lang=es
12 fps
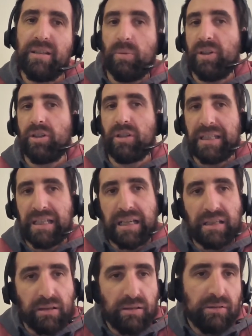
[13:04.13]
bueno,
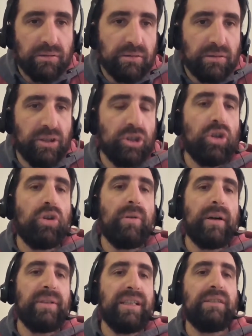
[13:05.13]
quizás si todo
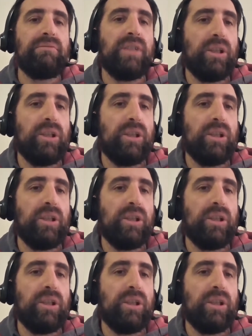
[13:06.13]
va bien,